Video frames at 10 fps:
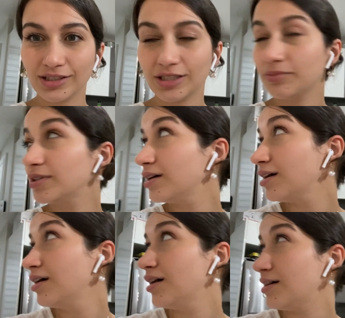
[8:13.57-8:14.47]
Şimdi
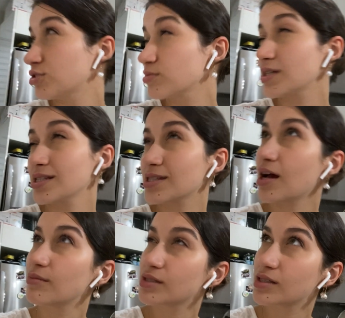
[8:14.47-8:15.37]
aşkım sen
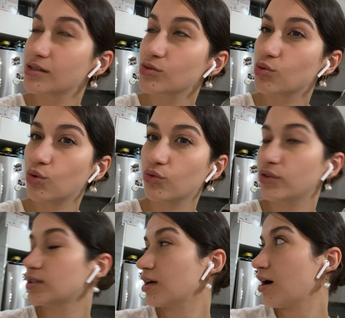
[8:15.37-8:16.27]
ister misin soğuk
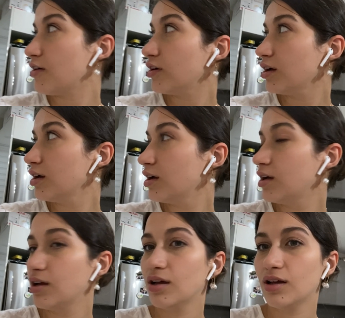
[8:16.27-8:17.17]
filtre kahve? Ben
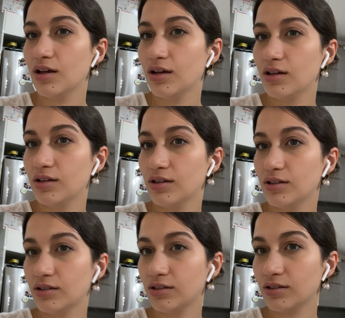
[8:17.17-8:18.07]
yarın sabah
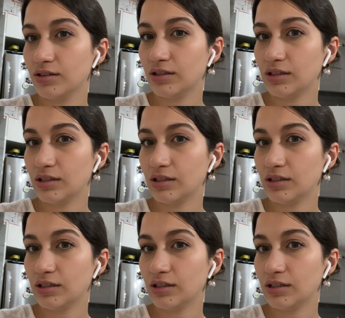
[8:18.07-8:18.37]
içeceğim onu ya.